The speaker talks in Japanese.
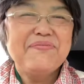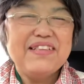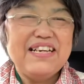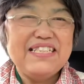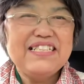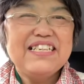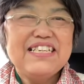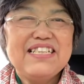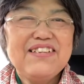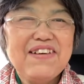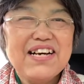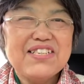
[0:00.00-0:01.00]
はい、
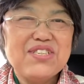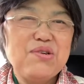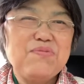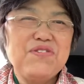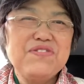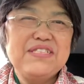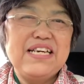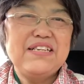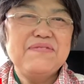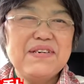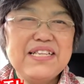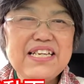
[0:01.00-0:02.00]
では今日も最
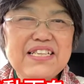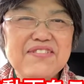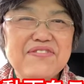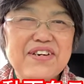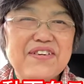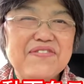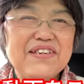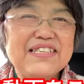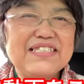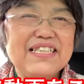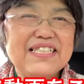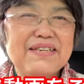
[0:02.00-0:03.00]
後まで動画をご覧
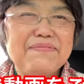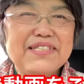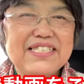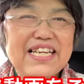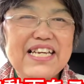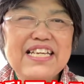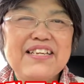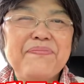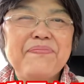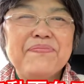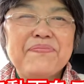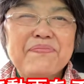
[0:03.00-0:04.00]
くださいまして
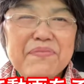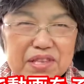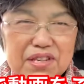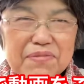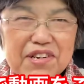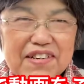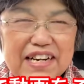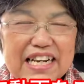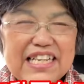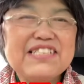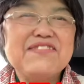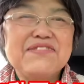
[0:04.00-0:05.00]
どうもあ
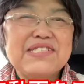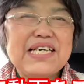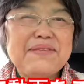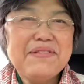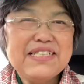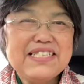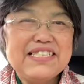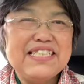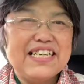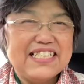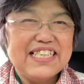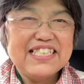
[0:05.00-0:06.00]
りがとうございます。
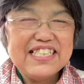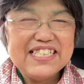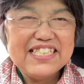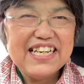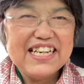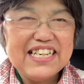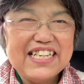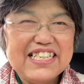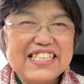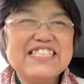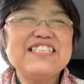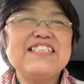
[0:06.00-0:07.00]
たけちゃんでし
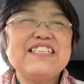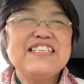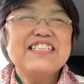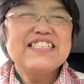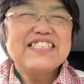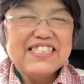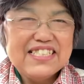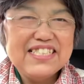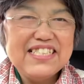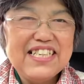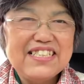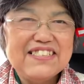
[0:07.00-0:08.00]
た。
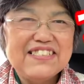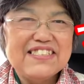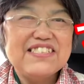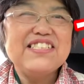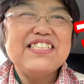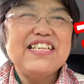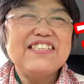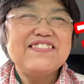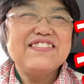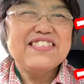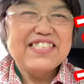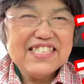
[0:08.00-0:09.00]
ついてる、ついて
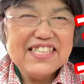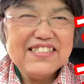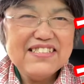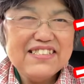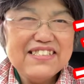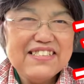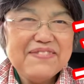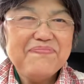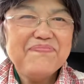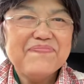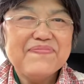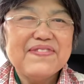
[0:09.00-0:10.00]
る、ついてる。
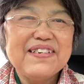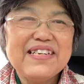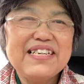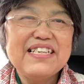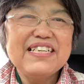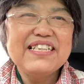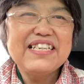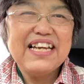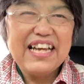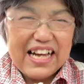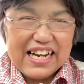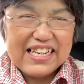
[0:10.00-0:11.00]

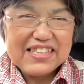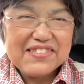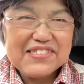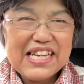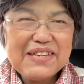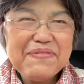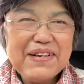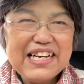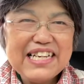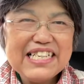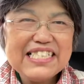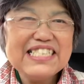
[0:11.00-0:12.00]
ありがとうござい
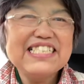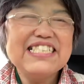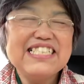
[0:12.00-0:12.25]
ます。